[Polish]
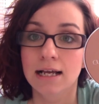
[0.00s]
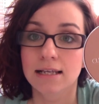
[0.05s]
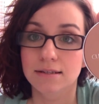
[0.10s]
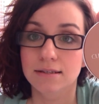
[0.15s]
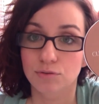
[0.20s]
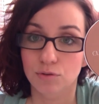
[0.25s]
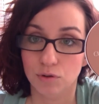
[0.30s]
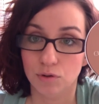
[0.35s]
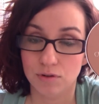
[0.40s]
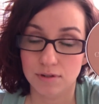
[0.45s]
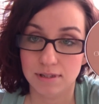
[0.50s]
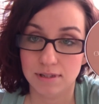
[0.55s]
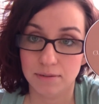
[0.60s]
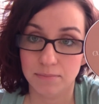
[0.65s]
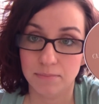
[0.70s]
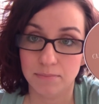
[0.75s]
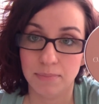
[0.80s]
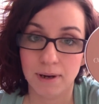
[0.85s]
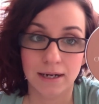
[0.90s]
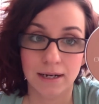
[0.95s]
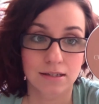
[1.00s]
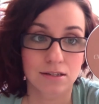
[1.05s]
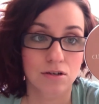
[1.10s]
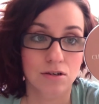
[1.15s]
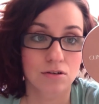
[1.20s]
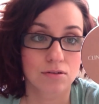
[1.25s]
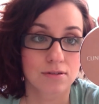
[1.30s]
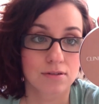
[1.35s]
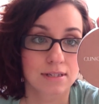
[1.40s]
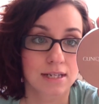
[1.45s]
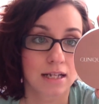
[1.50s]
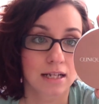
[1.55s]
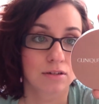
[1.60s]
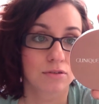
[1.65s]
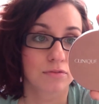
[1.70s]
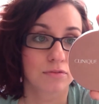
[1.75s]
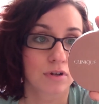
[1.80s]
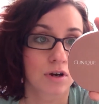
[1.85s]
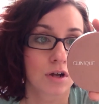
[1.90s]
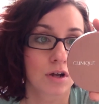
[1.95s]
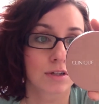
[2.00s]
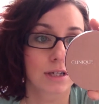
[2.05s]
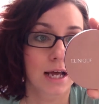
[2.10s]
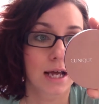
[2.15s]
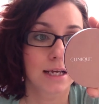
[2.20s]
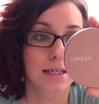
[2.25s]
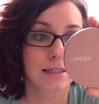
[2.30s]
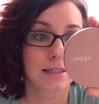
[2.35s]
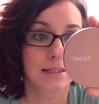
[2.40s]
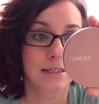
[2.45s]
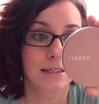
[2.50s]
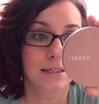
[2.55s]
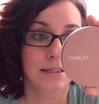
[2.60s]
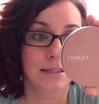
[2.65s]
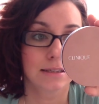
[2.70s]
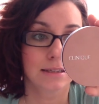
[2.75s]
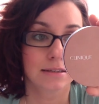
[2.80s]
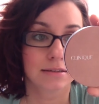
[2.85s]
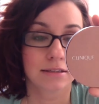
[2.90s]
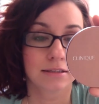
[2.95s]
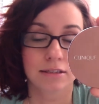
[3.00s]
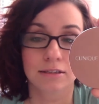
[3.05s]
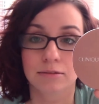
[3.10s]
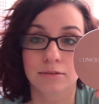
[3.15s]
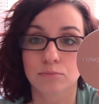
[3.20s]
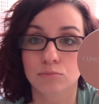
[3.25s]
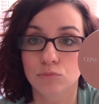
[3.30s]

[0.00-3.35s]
z którego jestem bardzo zadowolona i e,